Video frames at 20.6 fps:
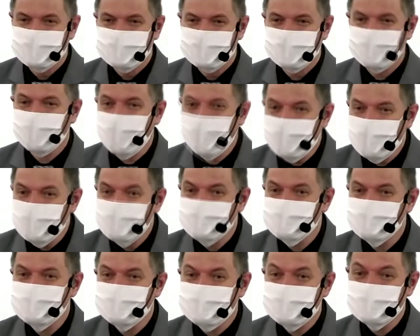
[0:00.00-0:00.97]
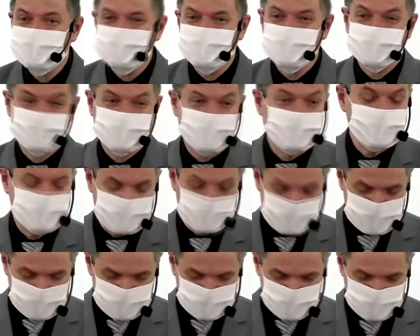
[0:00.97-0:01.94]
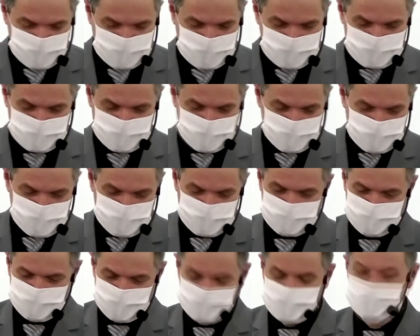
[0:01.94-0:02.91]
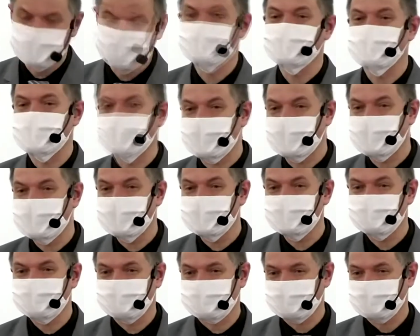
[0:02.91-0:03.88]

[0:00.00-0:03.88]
Como viver fortalecido quando tudo sugere